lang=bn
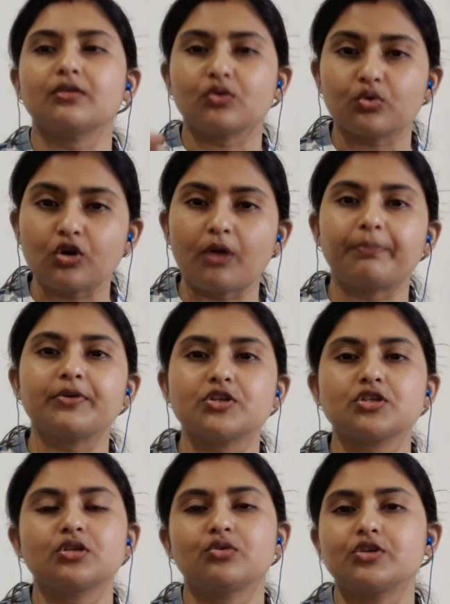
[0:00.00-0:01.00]
কোনো
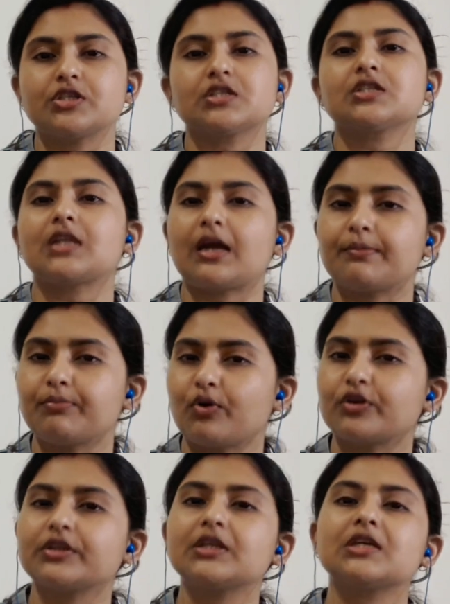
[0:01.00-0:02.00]
অপারেশন হয়েছে তারপর
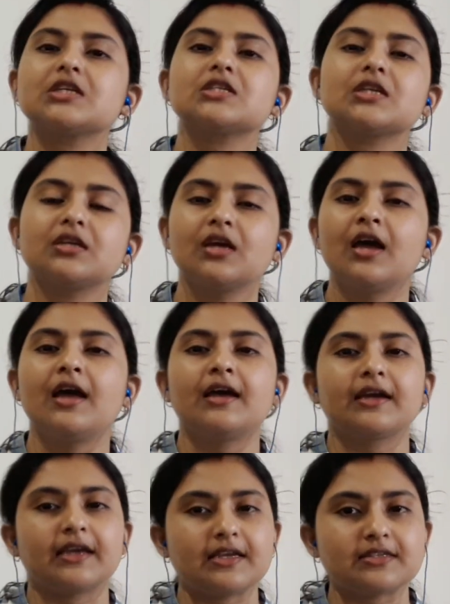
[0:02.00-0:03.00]
থেকে সেই
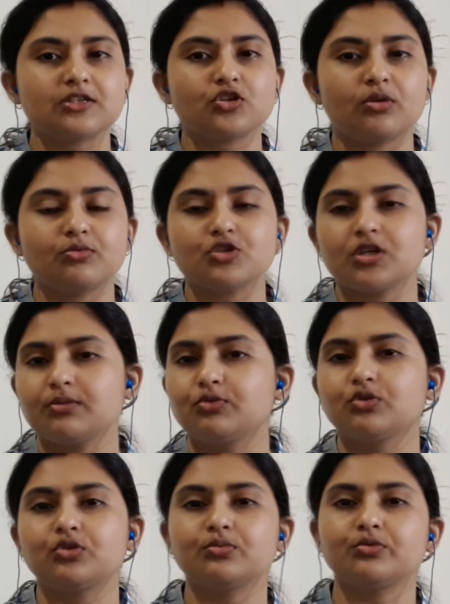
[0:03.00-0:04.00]
গ্যাসের সমস্যায়
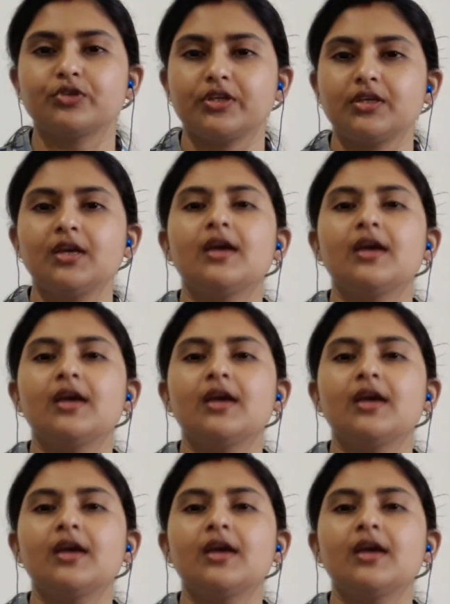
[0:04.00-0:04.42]
ভুক্তভোগী